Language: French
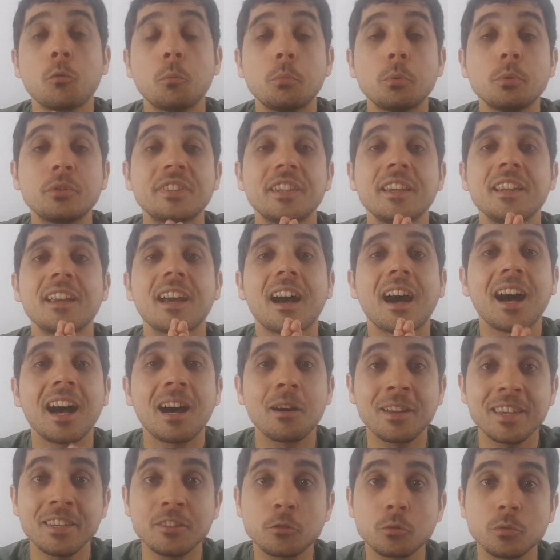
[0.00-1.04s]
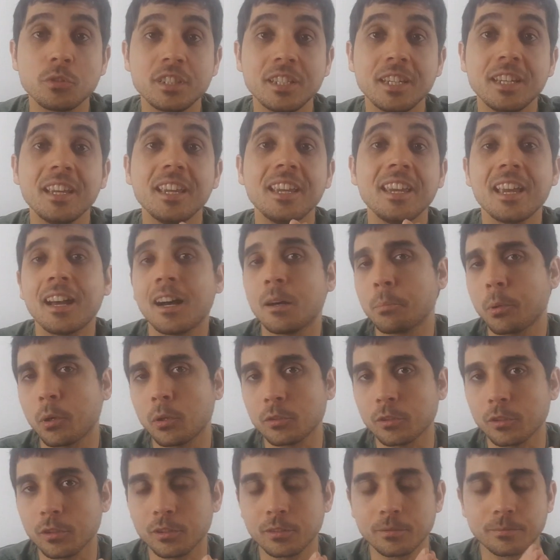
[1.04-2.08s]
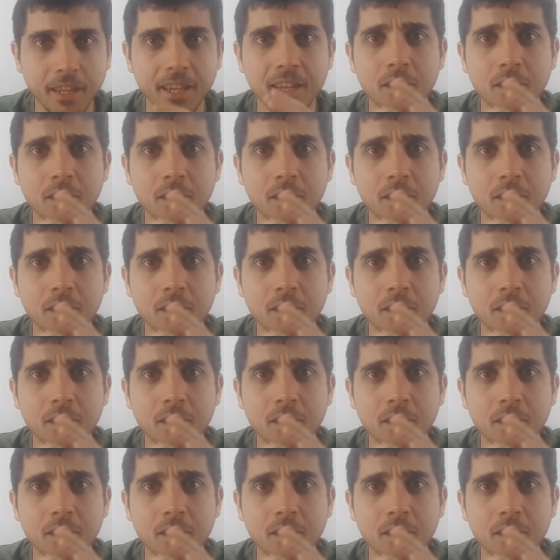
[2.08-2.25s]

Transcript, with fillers: vous pousser à étudier et à apprendre.